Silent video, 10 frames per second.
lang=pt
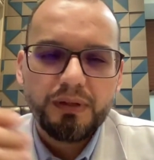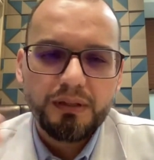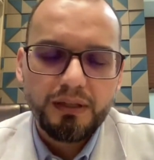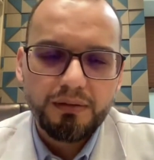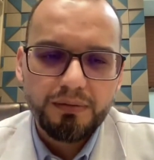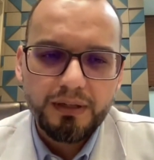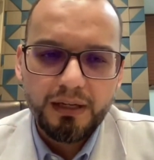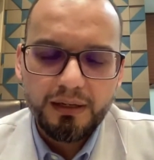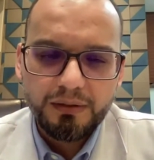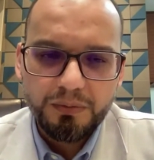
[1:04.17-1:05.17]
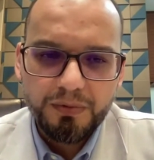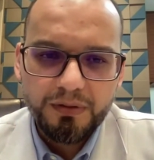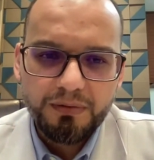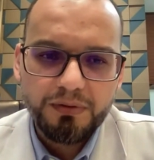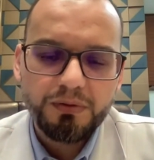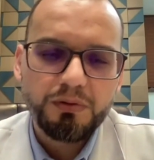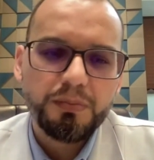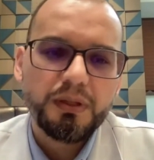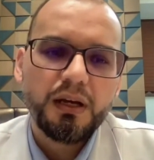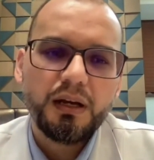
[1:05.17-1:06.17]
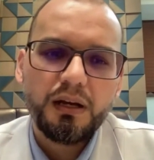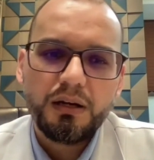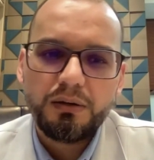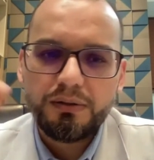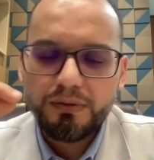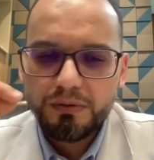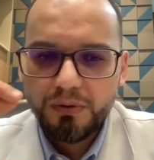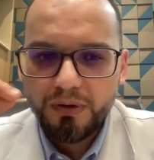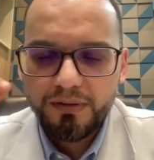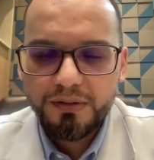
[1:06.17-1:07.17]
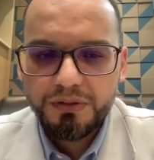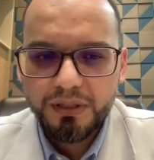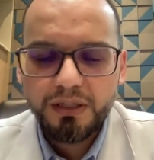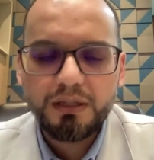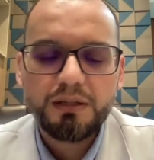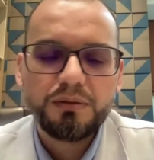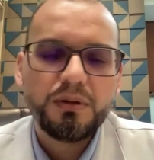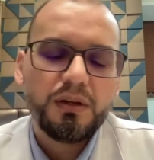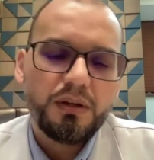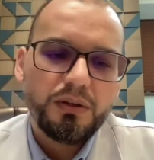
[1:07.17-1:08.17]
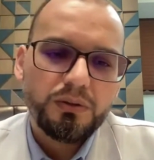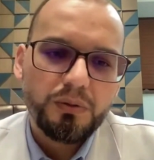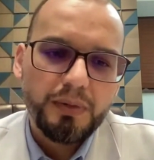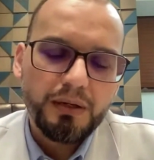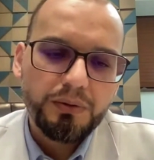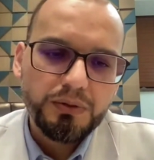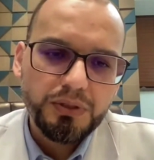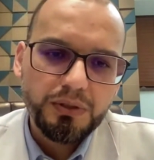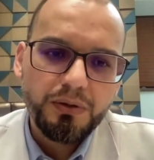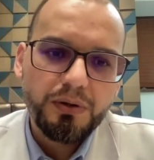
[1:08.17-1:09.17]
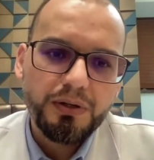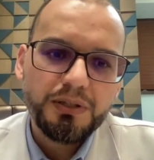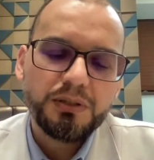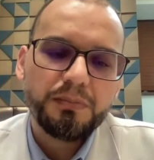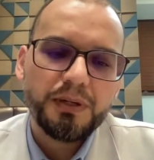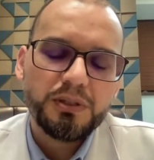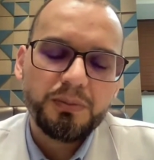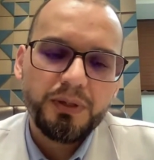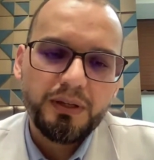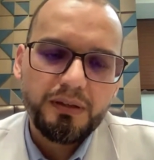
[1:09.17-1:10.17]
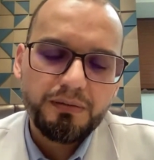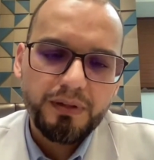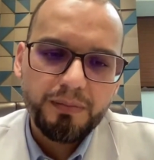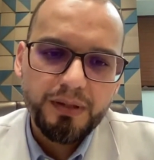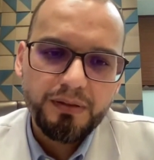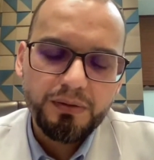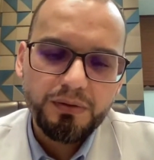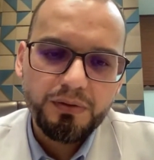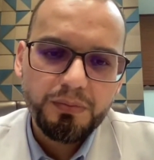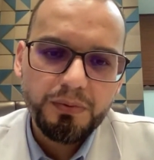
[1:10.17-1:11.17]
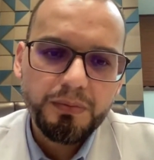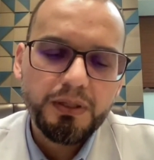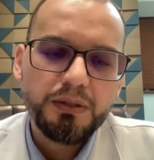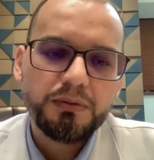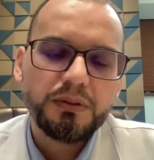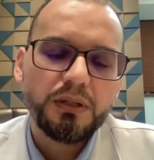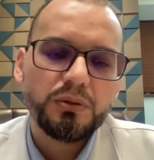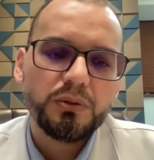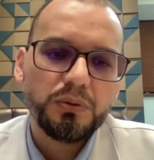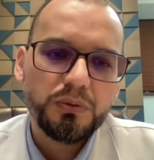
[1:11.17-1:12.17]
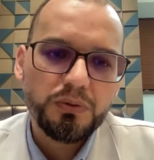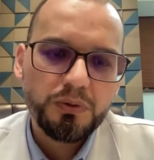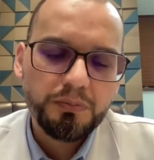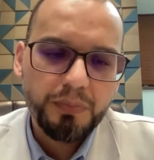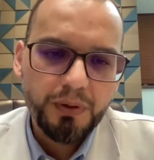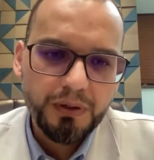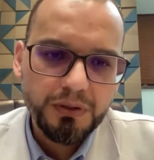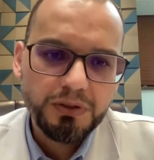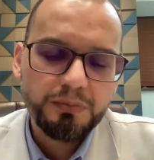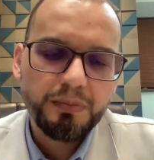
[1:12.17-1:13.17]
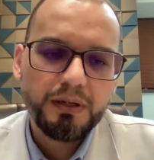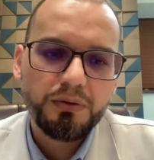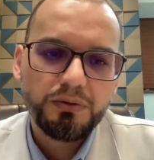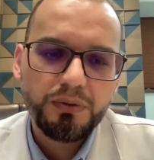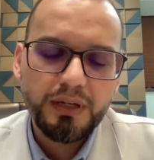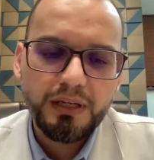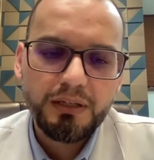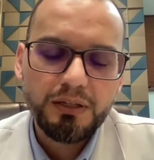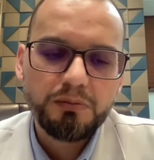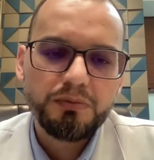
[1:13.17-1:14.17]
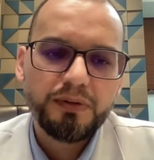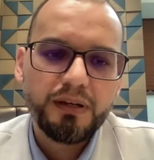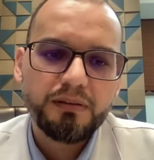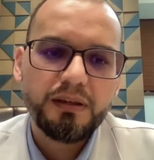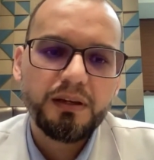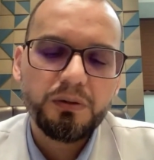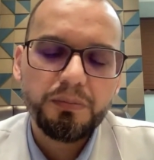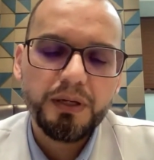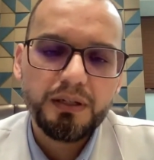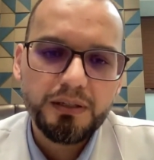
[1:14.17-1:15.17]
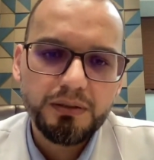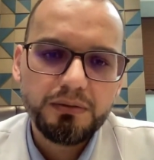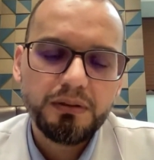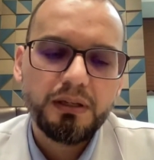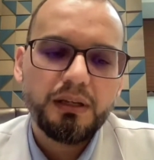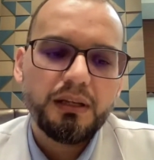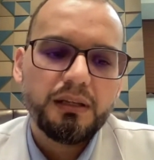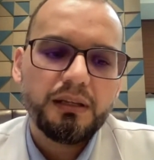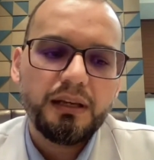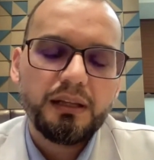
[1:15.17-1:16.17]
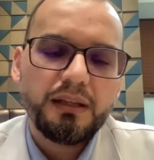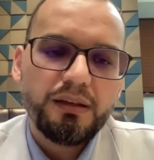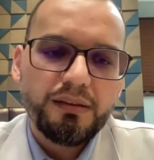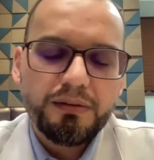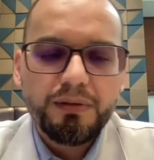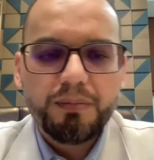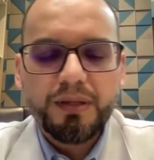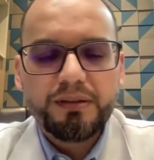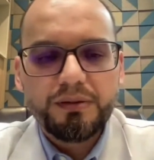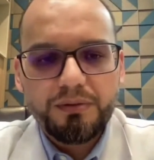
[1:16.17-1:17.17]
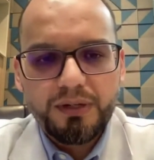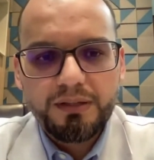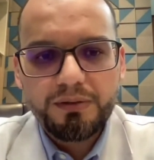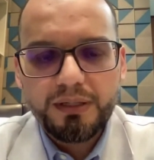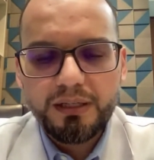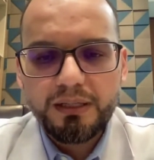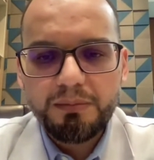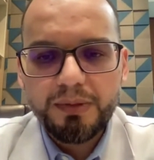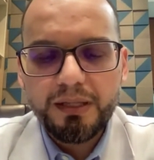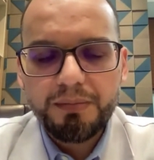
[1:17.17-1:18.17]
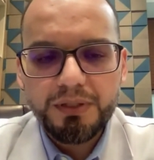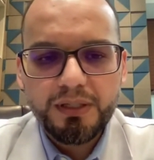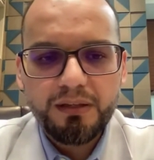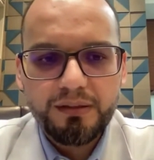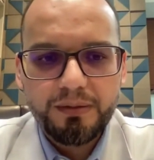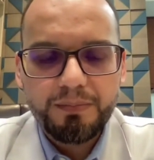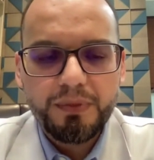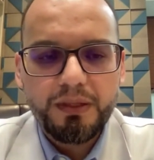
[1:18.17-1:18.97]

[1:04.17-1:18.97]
vai ter que ficar em observação no hospital, às vezes com oxigênio, tomar corticoide para diminuir essa inflamação do seu pulmão, ter todo um suporte para que o seu organismo vai se recuperando né, dessa inflamação ocasionada aí pela medicação.